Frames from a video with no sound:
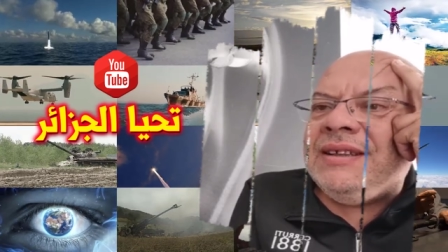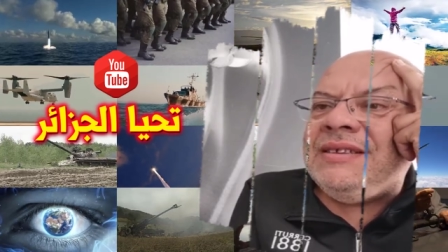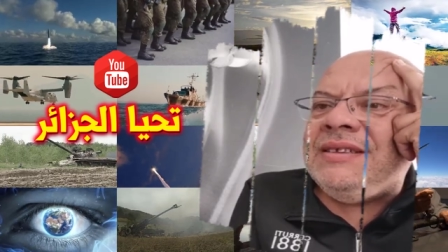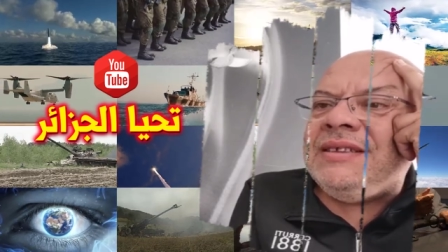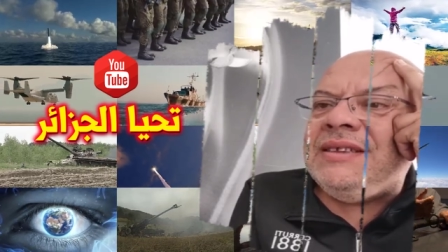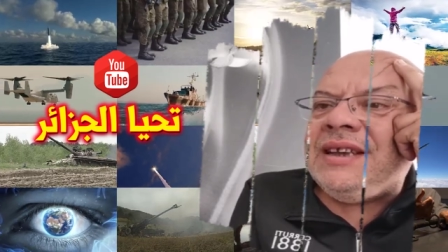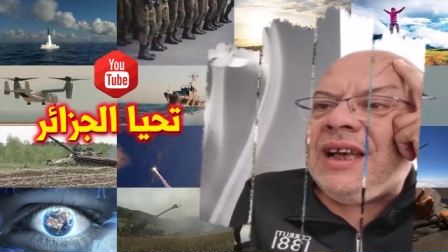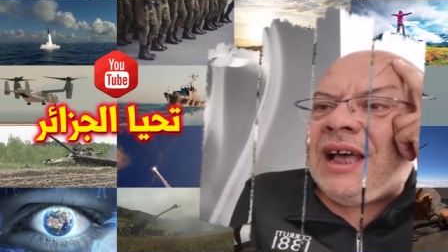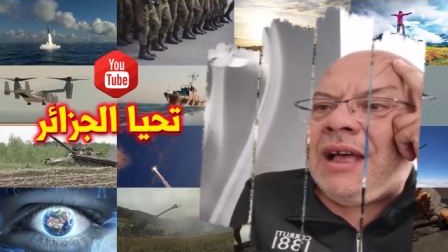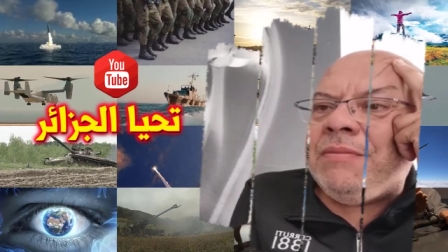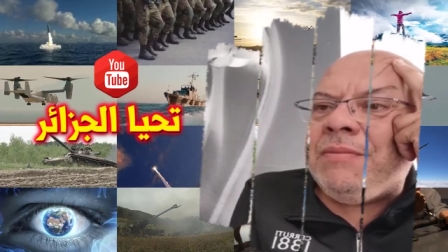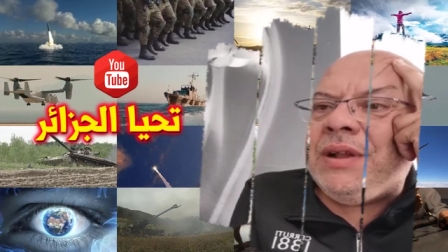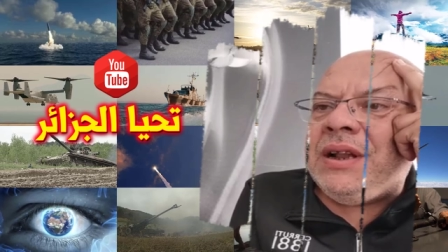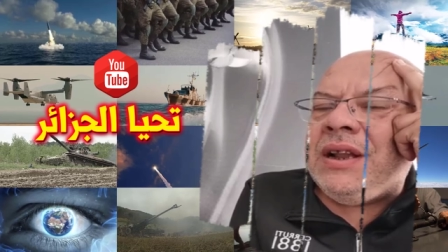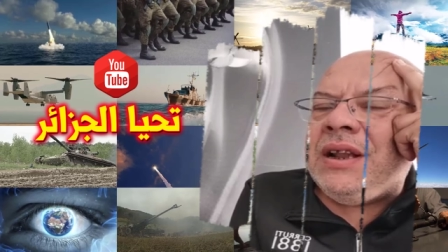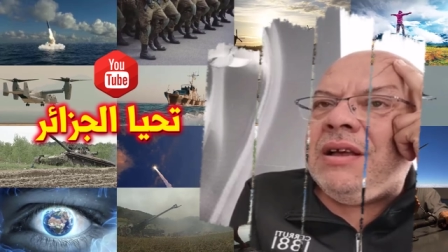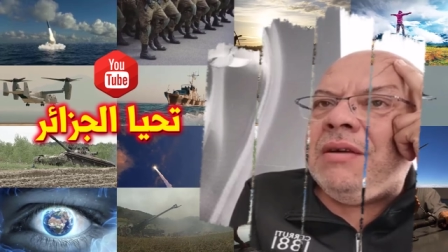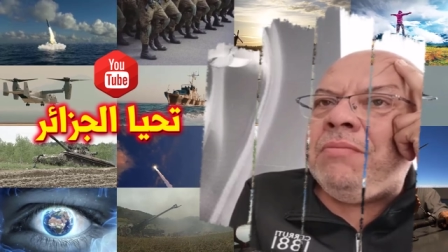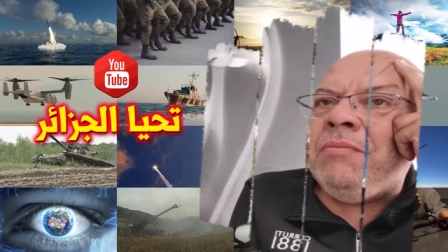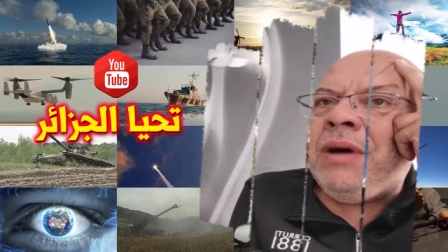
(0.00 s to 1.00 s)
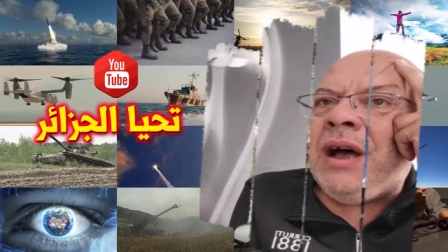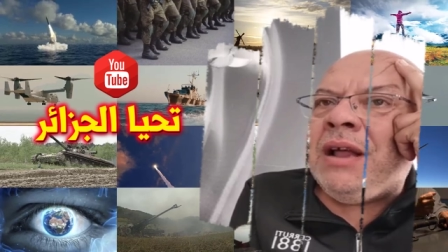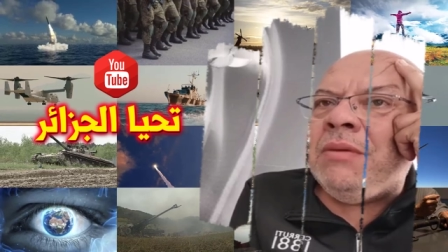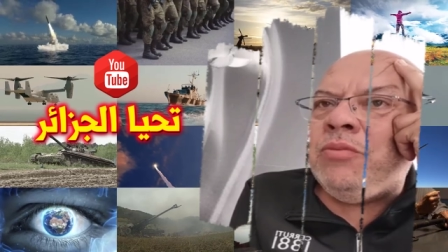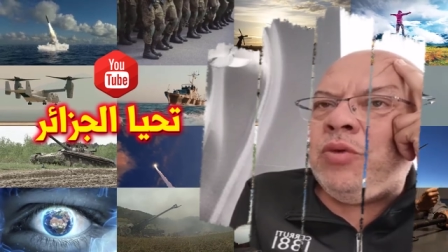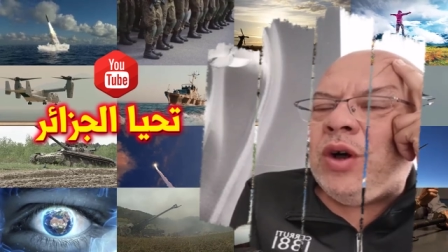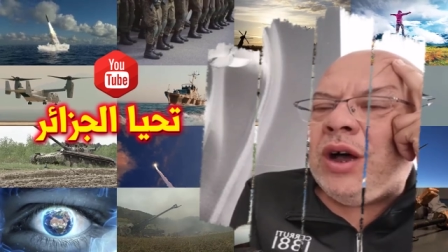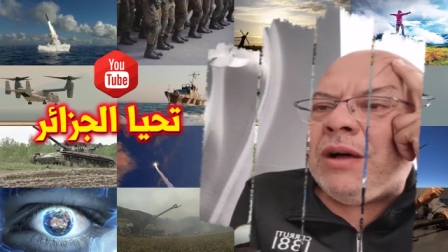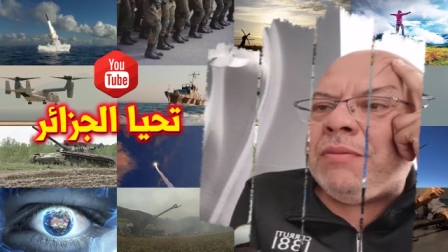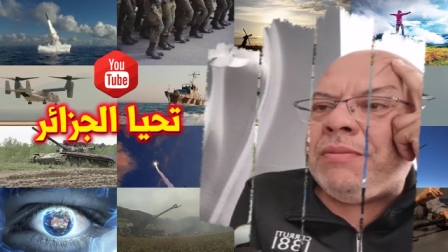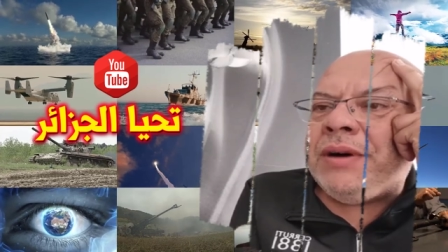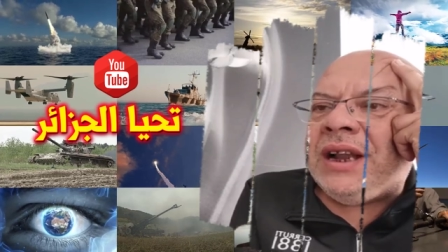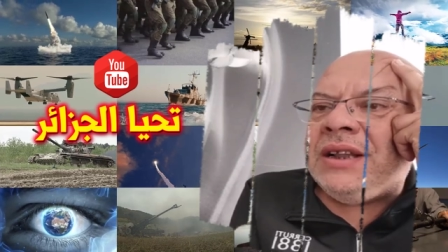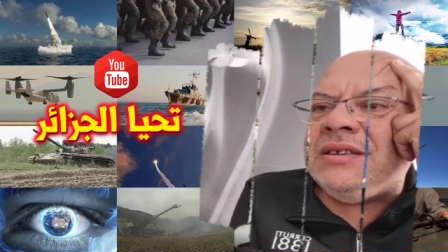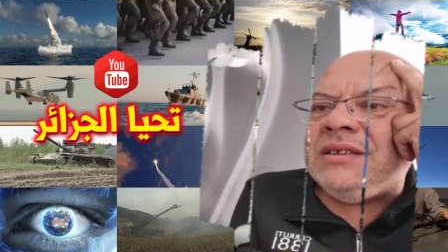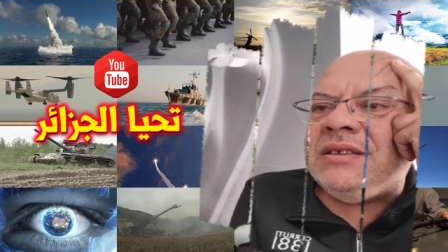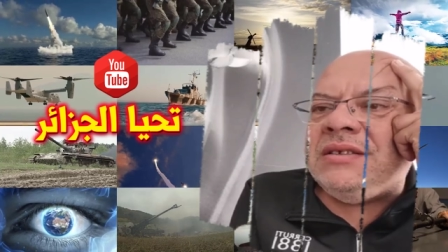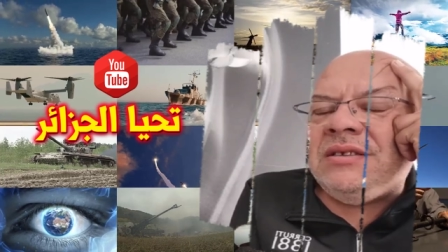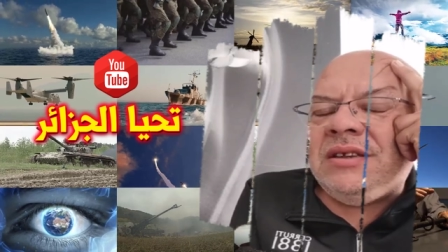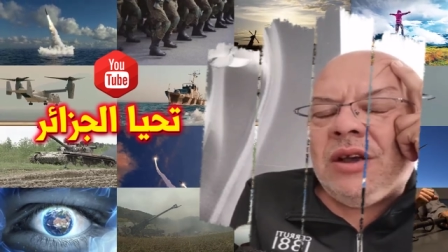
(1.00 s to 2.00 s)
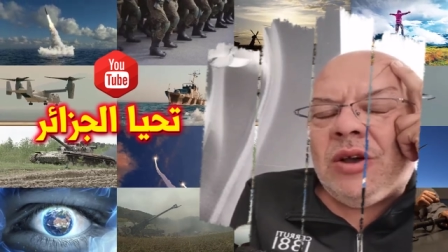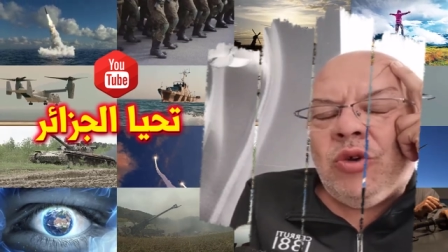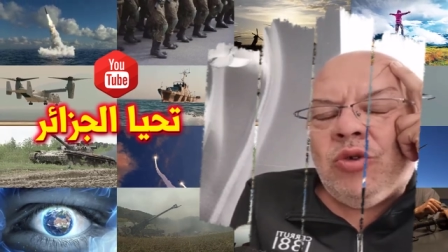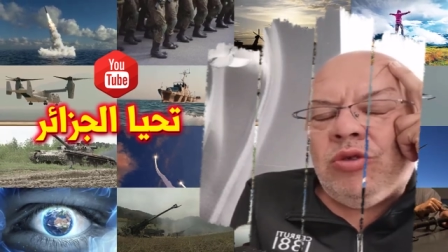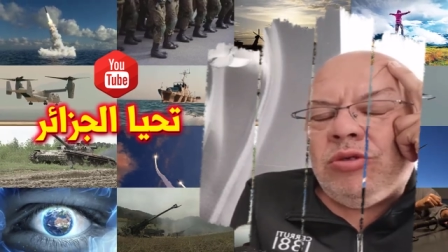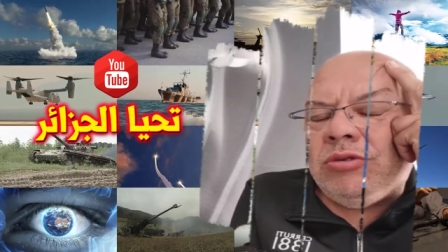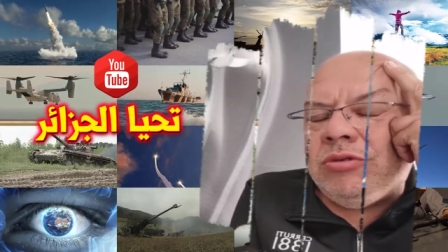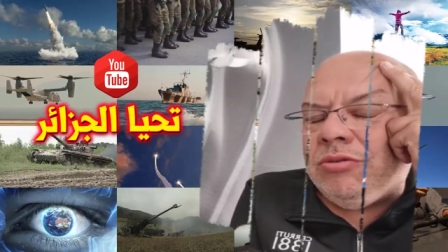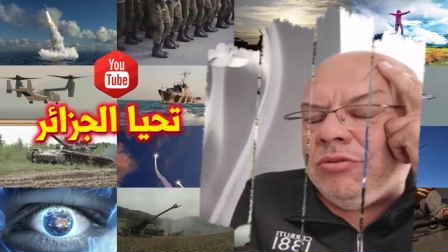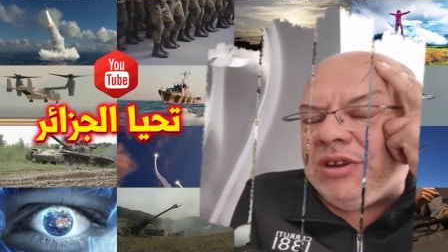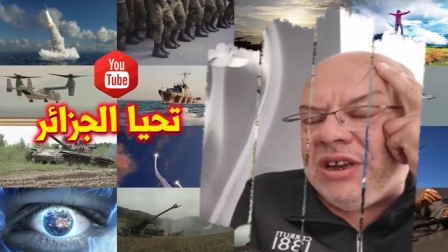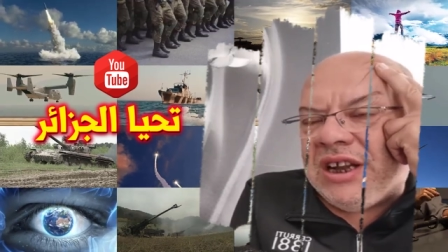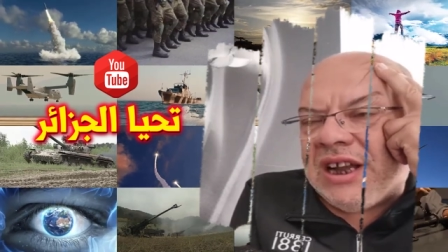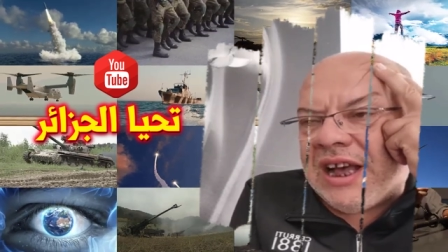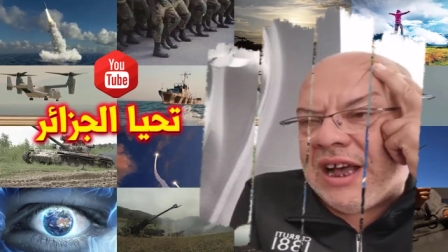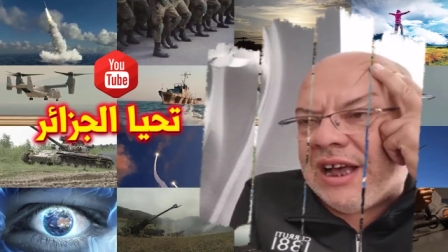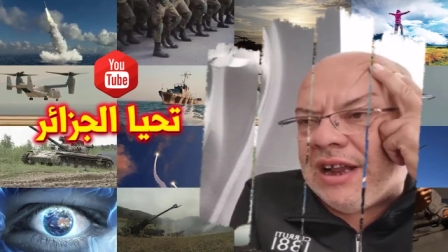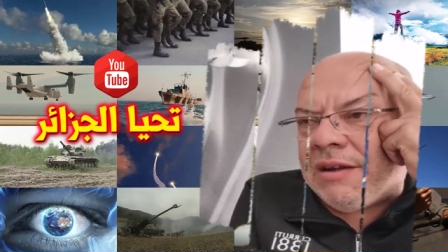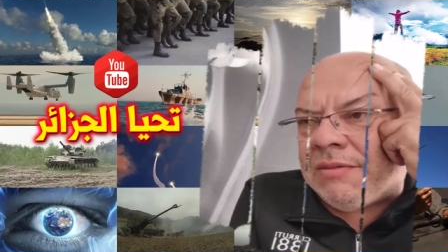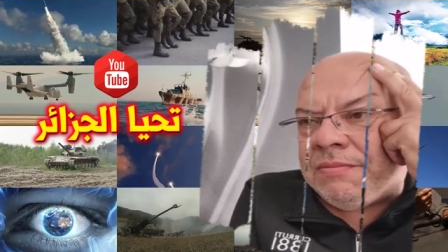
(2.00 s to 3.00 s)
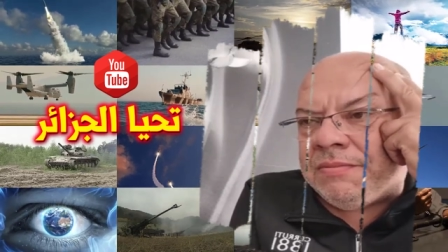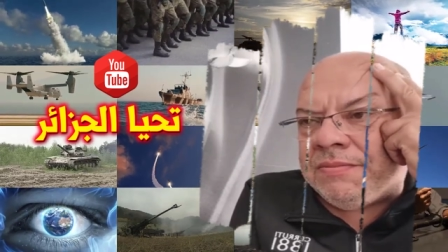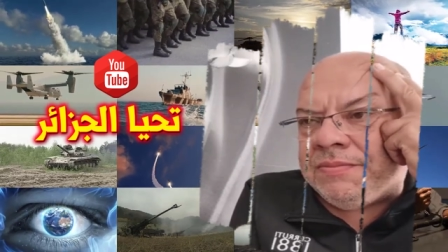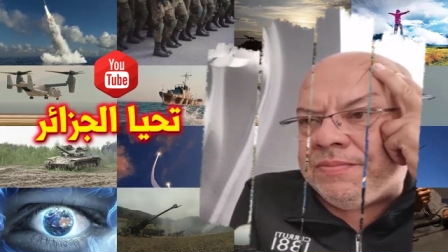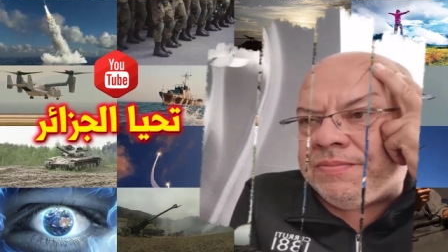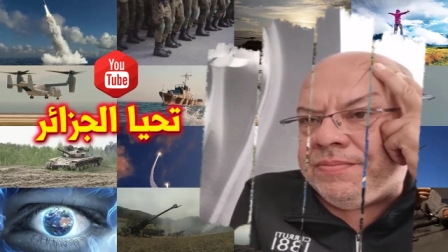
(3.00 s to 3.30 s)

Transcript: تتعامل مع المخابرات تاع كل دول العالم